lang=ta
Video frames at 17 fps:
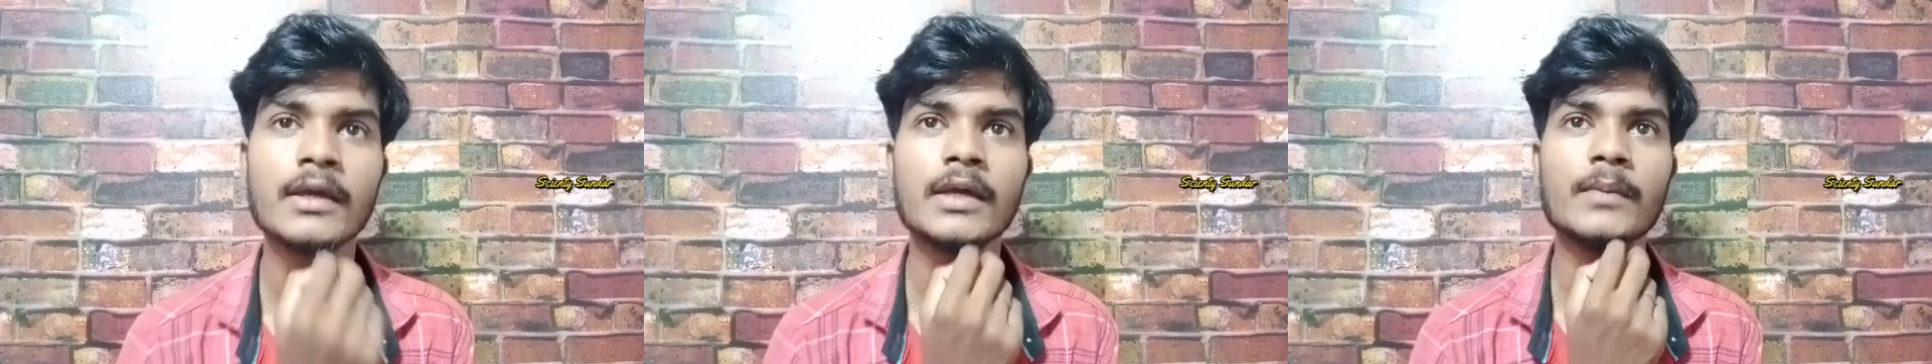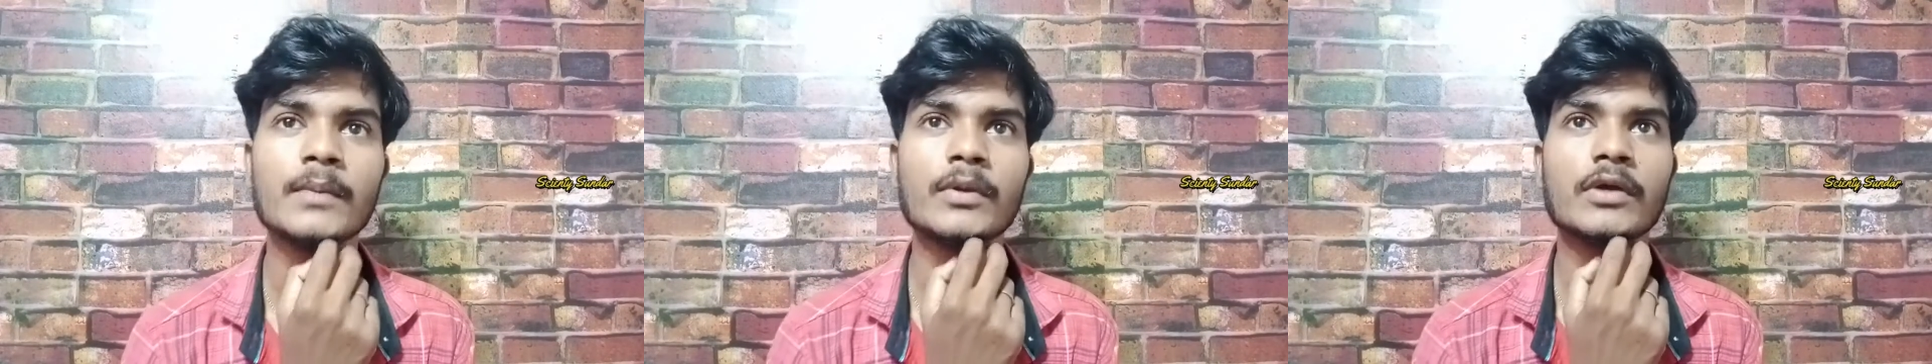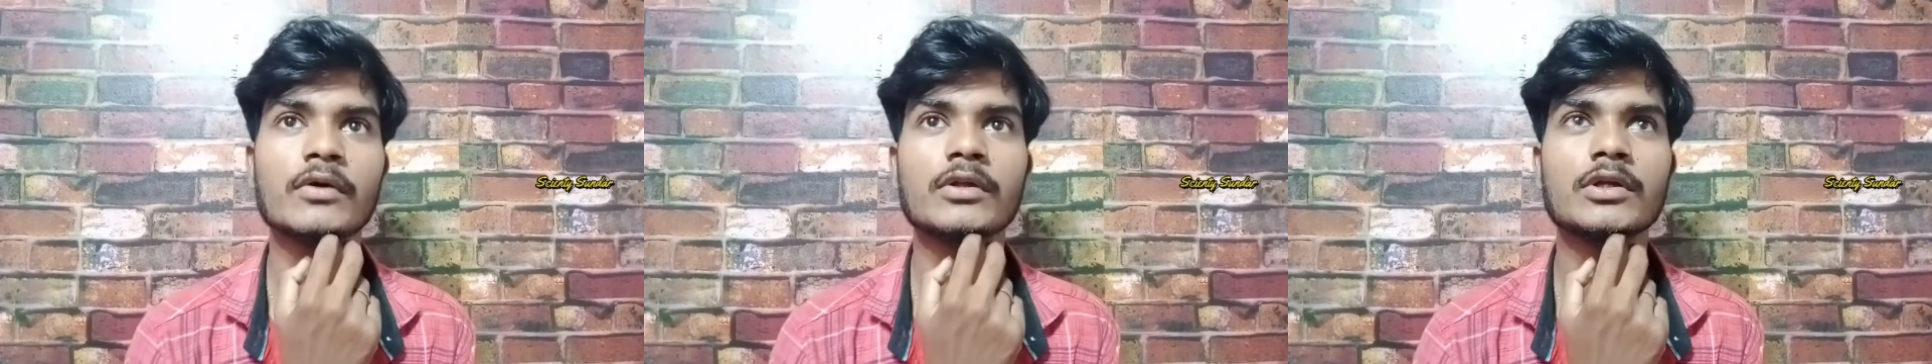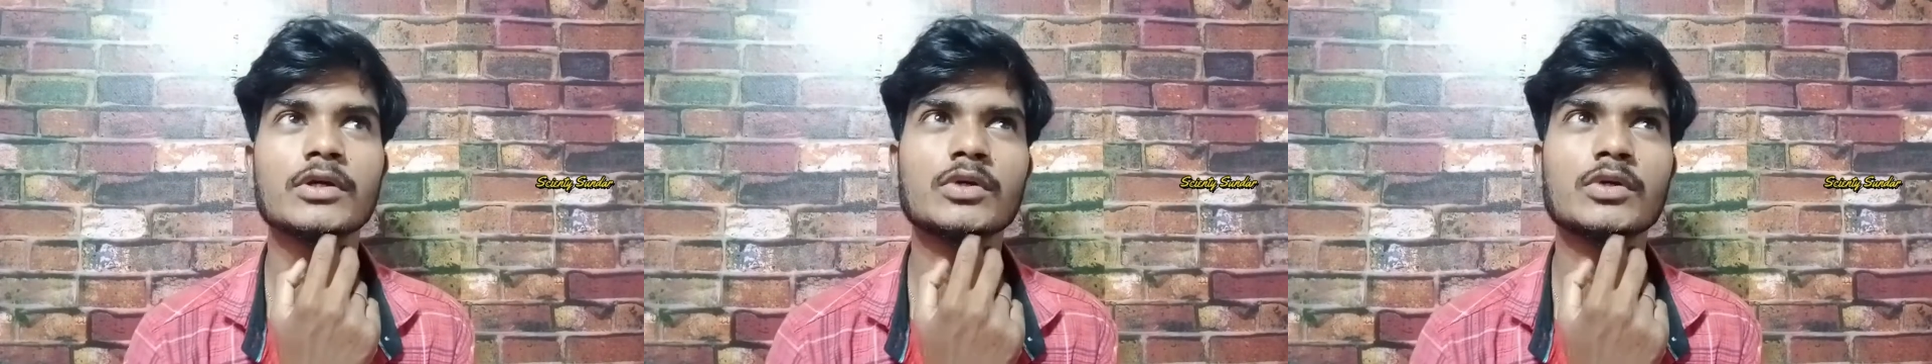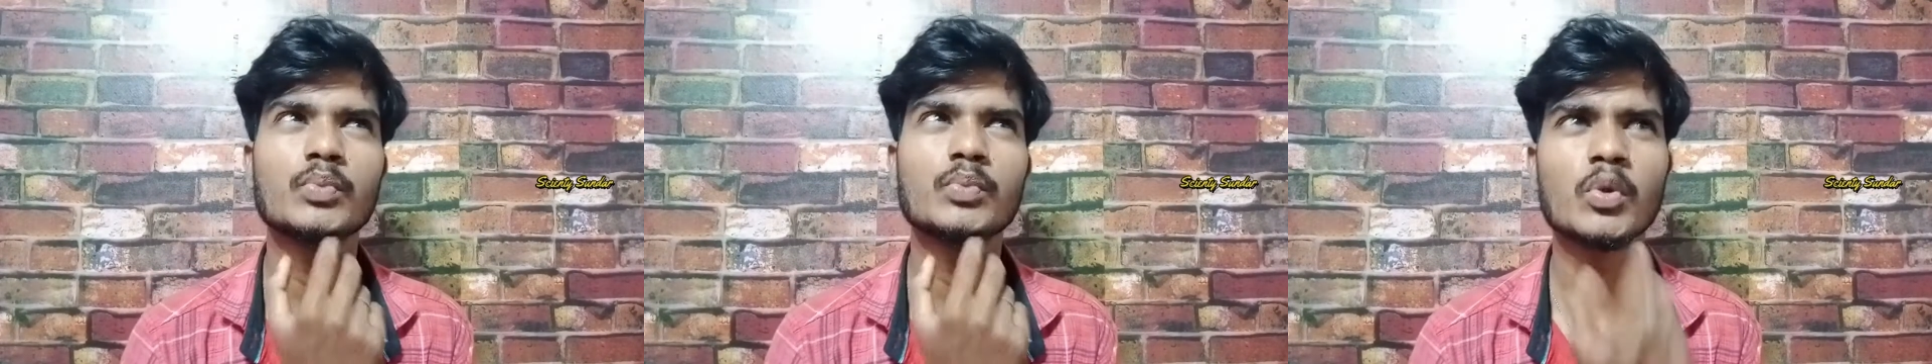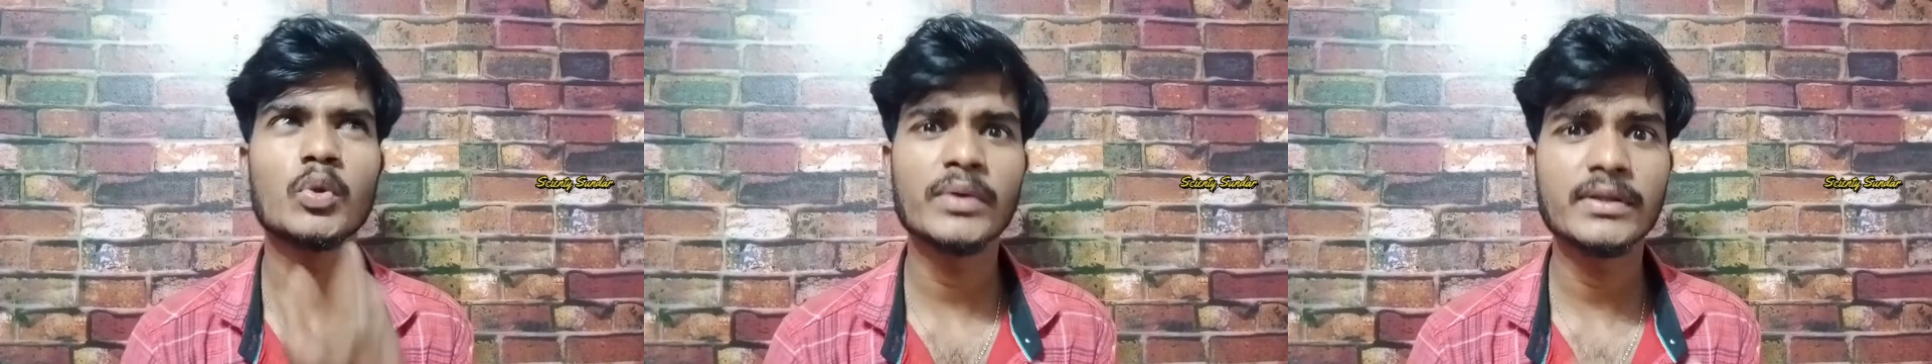இப்போ நீங்கள் வந்து
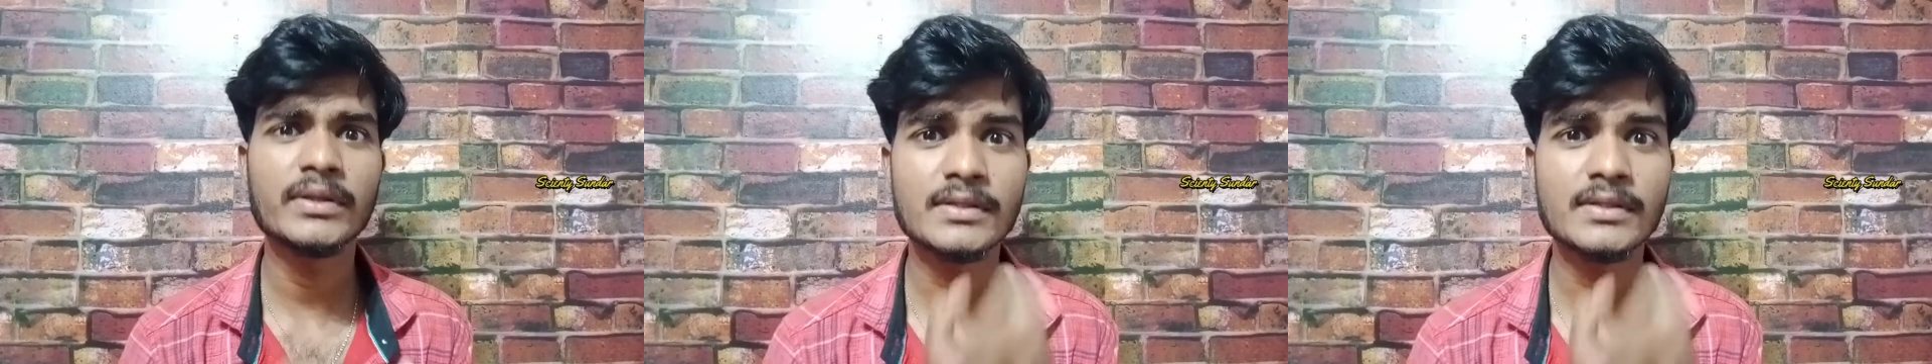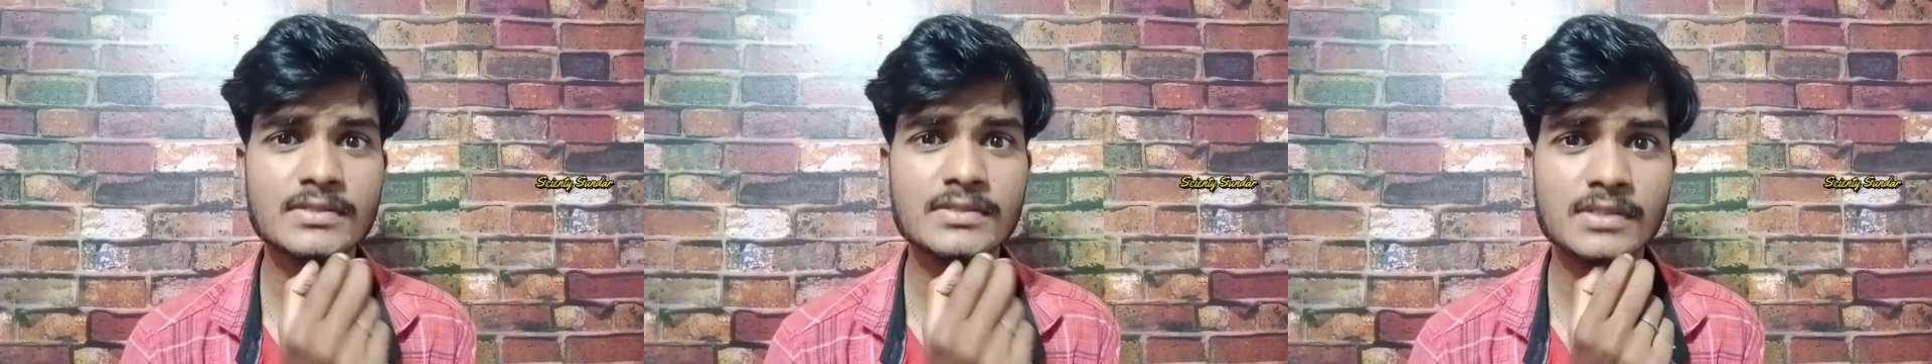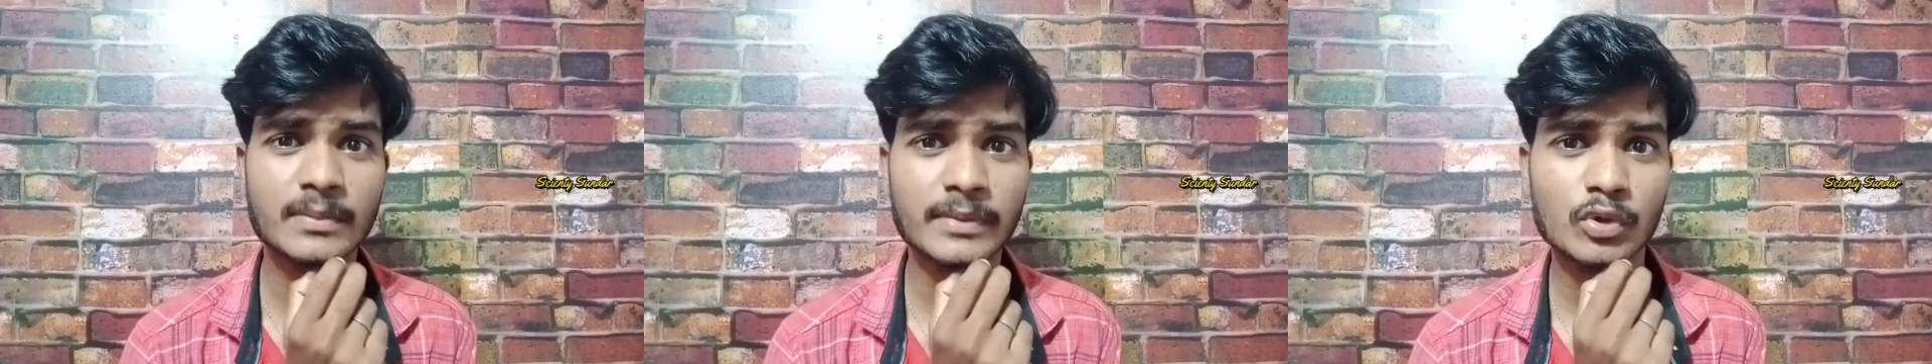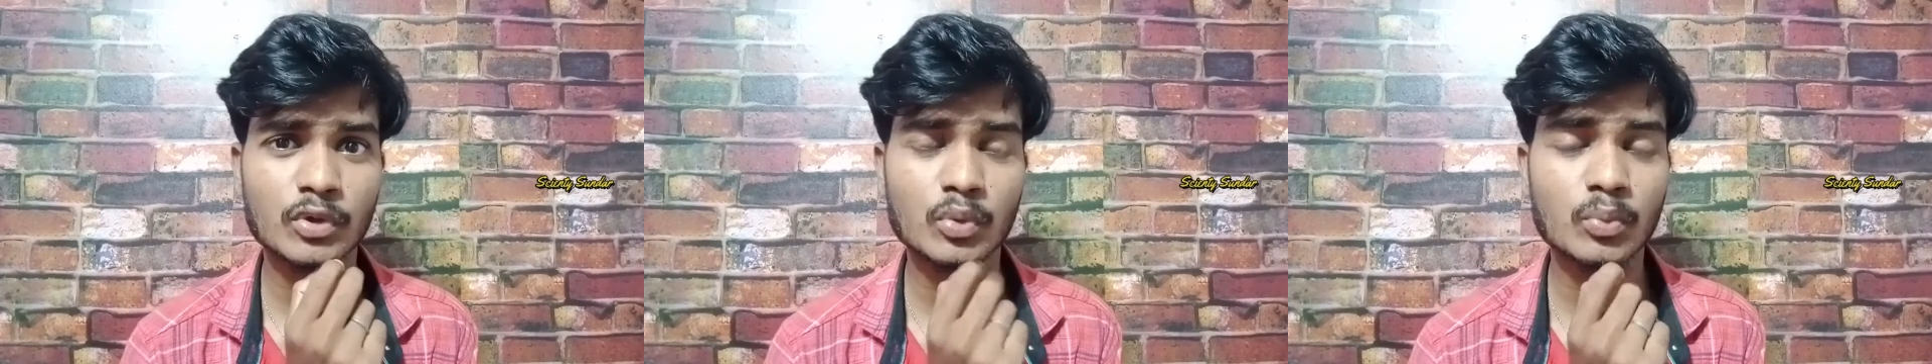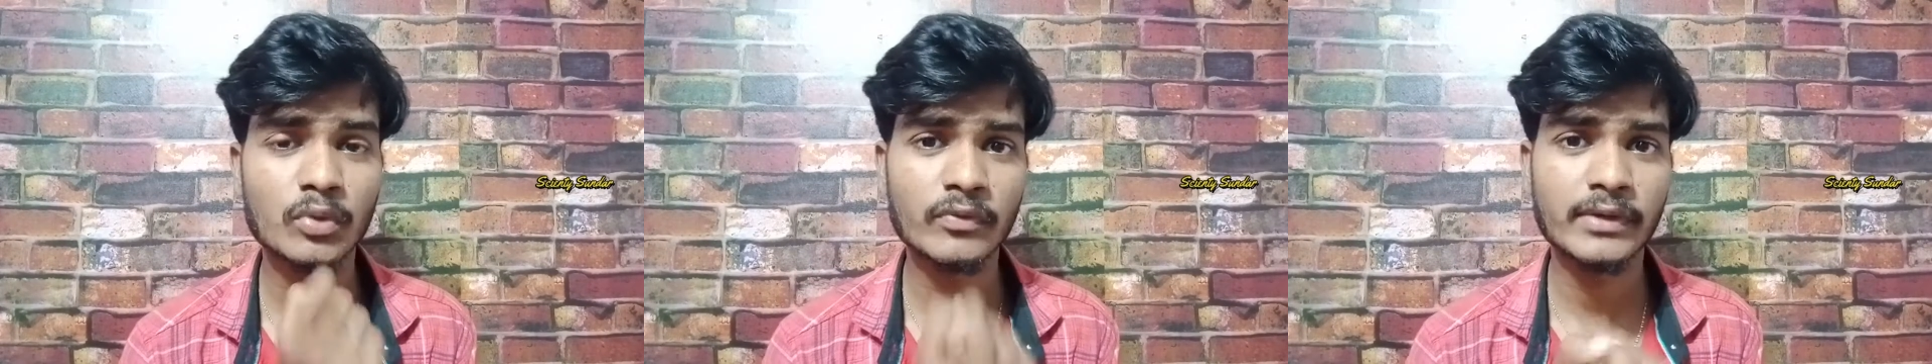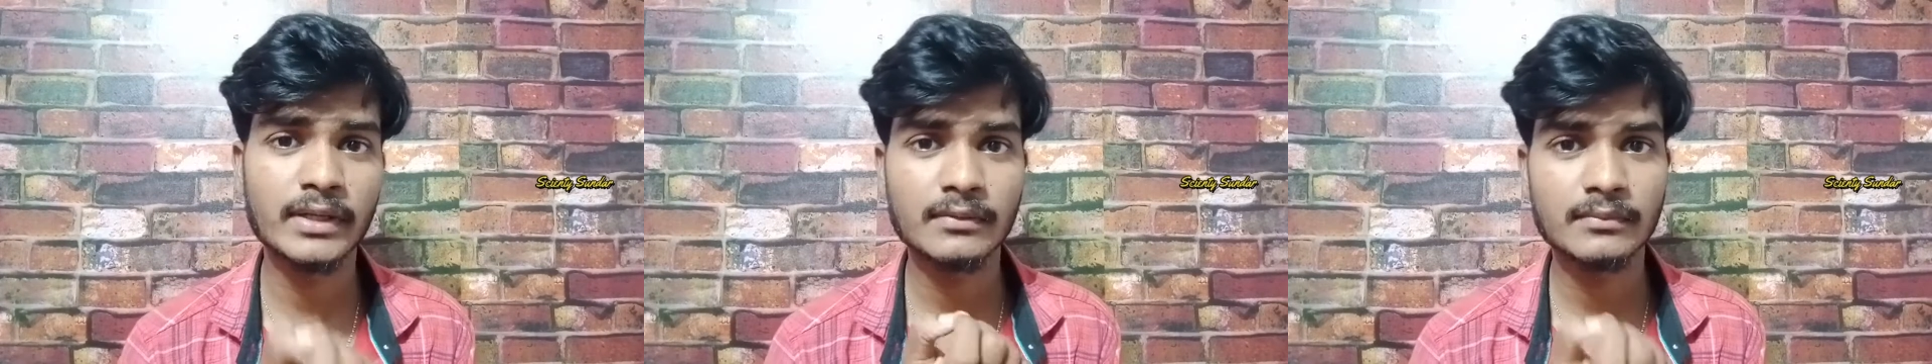ப்ரோமித்தியஸ் அப்படிங்கிற மூவி